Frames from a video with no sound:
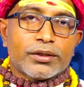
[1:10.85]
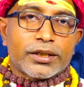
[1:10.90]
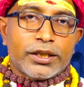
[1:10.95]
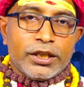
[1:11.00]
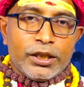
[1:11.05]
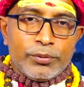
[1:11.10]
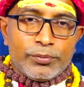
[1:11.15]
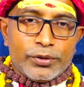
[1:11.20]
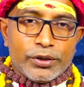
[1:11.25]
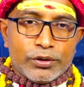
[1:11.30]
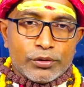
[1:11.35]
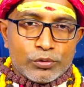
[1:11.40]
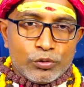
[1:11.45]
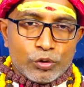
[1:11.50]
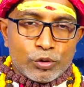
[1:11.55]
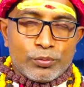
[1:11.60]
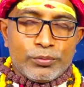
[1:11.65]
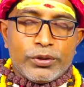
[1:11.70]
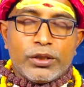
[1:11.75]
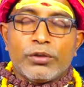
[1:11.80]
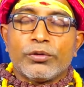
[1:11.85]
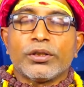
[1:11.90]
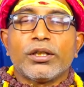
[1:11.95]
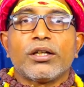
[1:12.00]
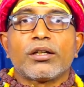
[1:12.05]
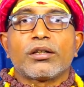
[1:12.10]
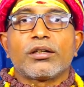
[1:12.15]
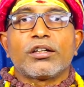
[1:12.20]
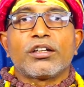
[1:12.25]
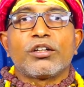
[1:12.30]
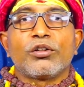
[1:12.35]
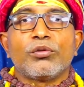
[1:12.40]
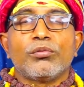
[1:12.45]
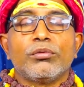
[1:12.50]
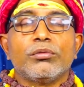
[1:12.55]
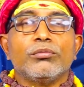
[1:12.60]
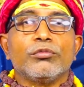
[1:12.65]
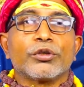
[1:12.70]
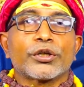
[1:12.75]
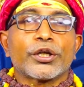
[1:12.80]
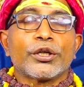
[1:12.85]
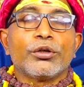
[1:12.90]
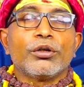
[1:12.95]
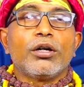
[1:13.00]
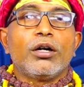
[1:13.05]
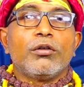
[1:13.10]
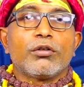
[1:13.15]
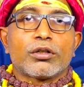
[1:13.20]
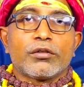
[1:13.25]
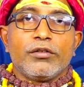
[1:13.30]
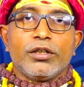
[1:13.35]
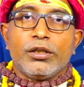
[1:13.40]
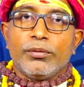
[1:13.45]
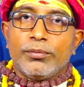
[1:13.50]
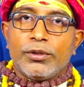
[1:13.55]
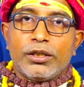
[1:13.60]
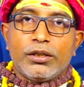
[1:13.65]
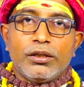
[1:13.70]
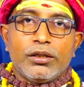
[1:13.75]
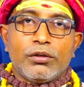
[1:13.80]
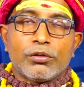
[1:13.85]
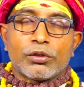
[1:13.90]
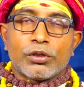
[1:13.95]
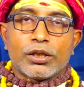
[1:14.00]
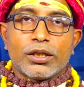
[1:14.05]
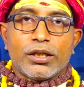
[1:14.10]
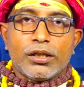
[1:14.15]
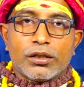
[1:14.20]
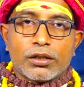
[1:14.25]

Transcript: கண்டிப்பாக கூர்ம அவதாரங்கிறது ரொம்ப முக்கியம் அவரோட வழிபாடு அவரோட